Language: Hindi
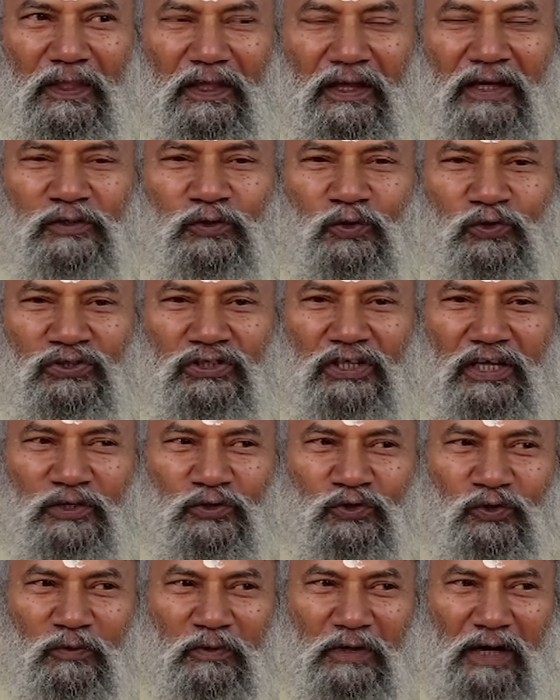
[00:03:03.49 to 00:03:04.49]
यह सोचते हैं
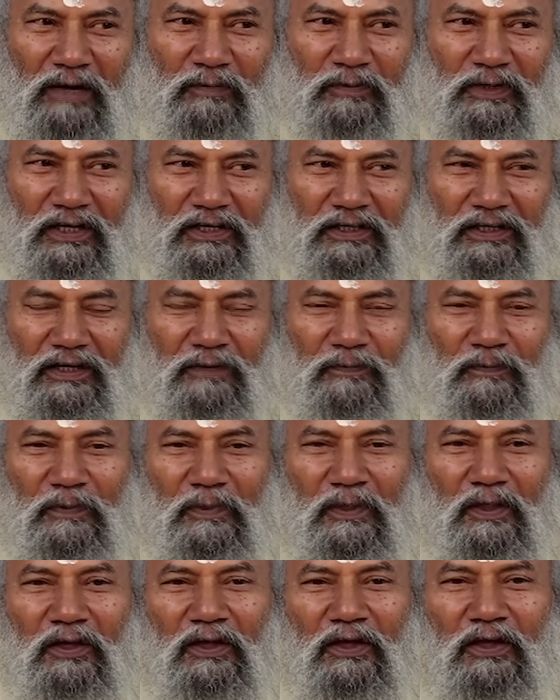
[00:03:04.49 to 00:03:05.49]
शुभ काम के लिए
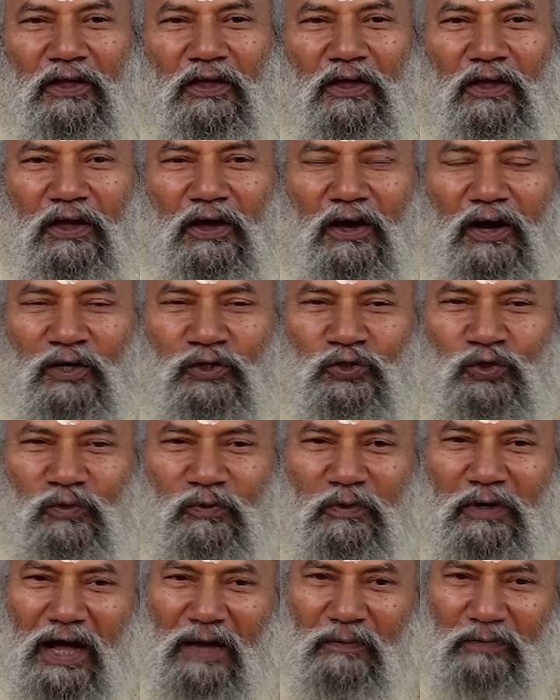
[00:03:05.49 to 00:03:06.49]

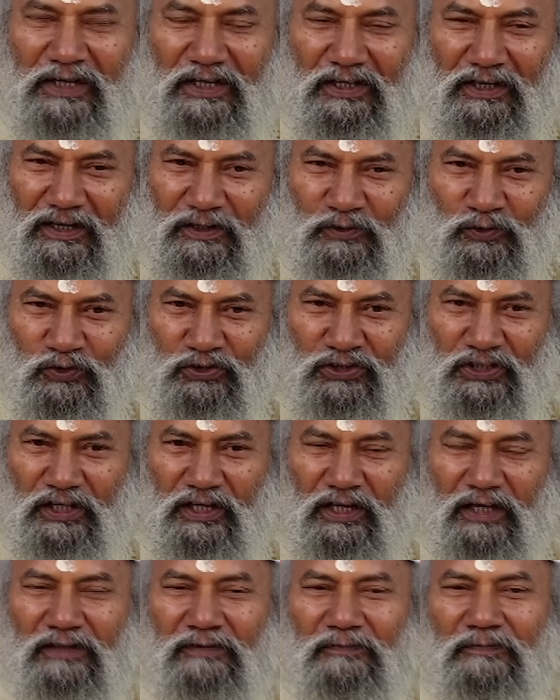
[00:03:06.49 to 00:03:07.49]
अशुभ काम के लिए नहीं सोचते
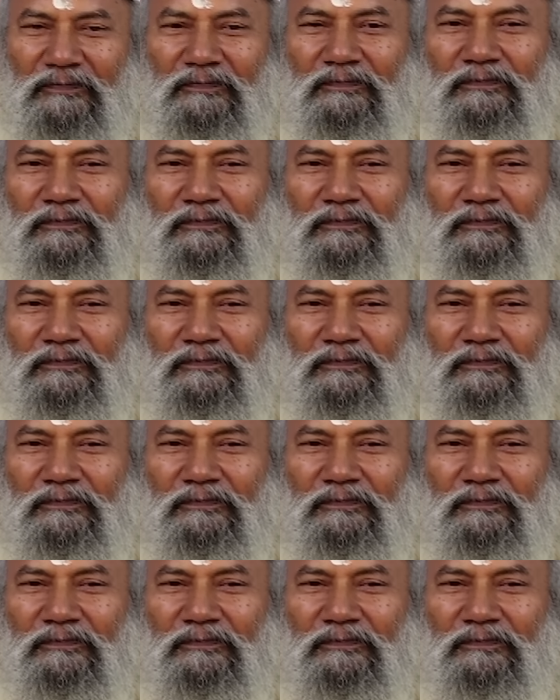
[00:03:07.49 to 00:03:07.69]
हैं